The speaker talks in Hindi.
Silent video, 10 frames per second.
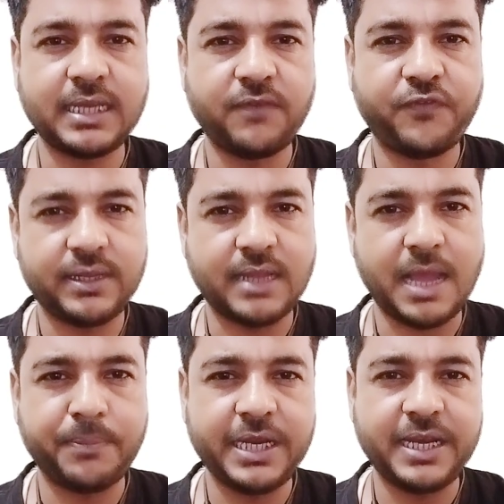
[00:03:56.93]
हैं कल
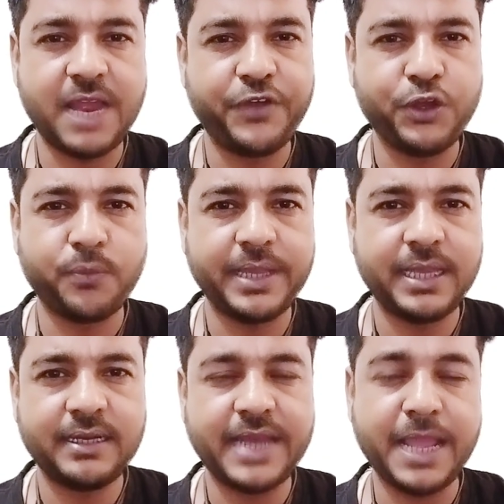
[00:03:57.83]
फिर अपने नए वीडियो
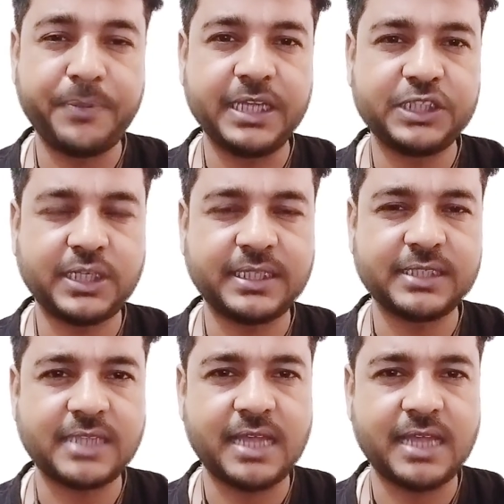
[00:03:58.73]
में नई प्रोडिक्शन के